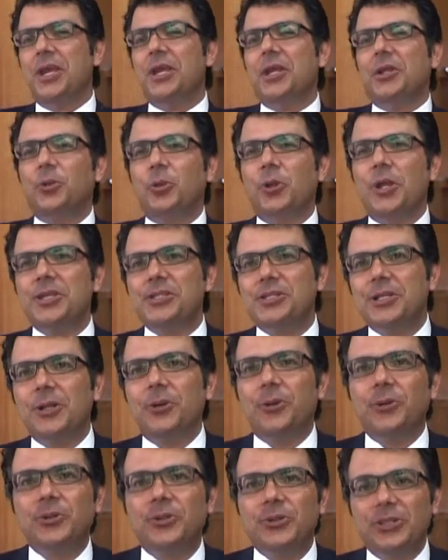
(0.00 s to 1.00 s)
Evet.
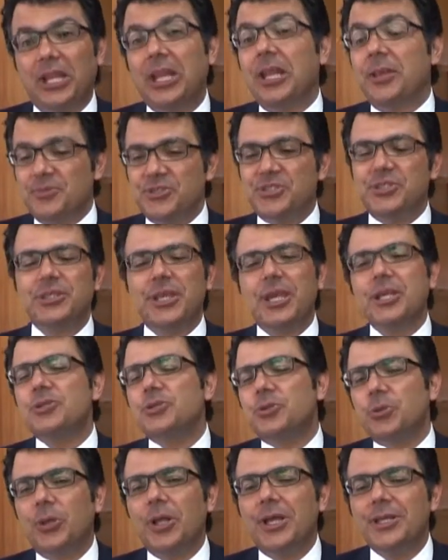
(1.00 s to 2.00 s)
Dolayısıyla on deneyimsiz
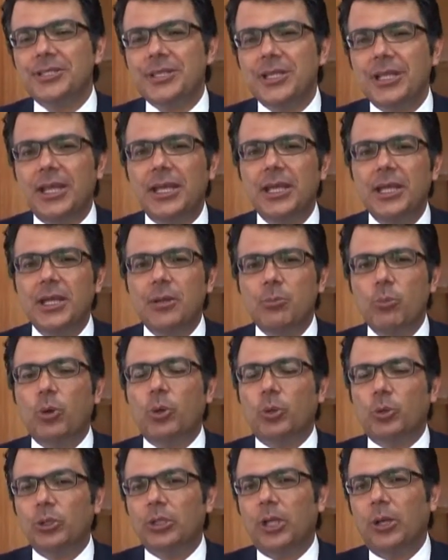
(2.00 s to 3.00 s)
genç. Dolayısıyla
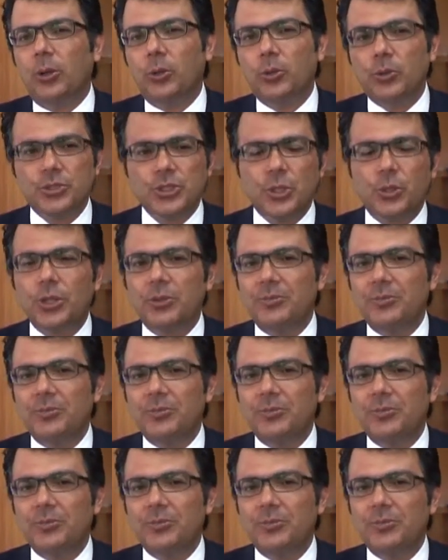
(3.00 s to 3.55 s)
evet. bu da oldukça